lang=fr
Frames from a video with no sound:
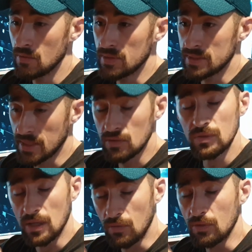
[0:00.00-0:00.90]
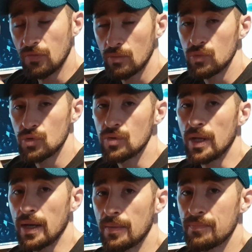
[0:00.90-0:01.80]
certes, vous allez avoir une forme
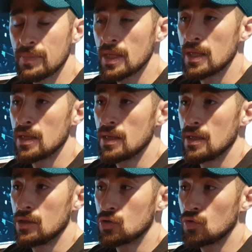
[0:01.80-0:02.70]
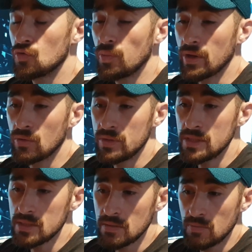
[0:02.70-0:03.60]
musculaire. Ce que je vous
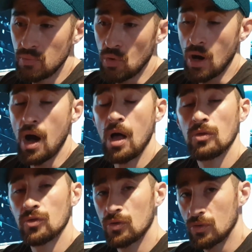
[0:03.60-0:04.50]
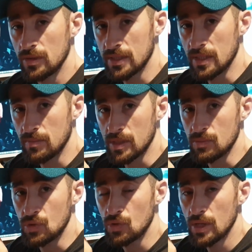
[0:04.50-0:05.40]
préconise pour entretenir cette masse
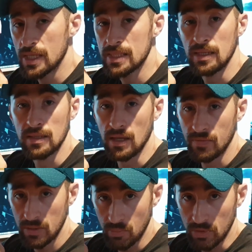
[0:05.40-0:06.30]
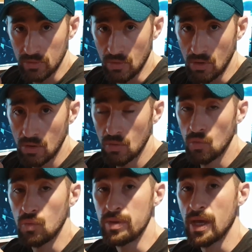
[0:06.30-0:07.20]
musculaire, c'est un travail poids de corps,
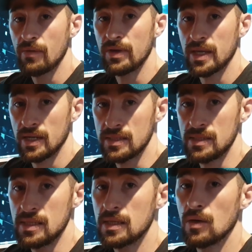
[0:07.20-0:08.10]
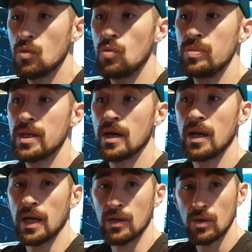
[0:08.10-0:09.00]
ou bien avec élastique, ou bien à
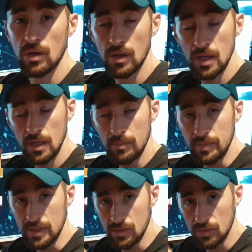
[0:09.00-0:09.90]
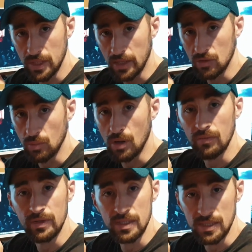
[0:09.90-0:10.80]
la rigueur maison directement
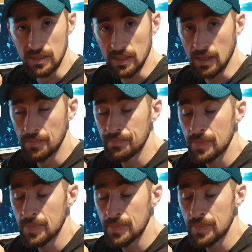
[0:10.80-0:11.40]
avec des haltères.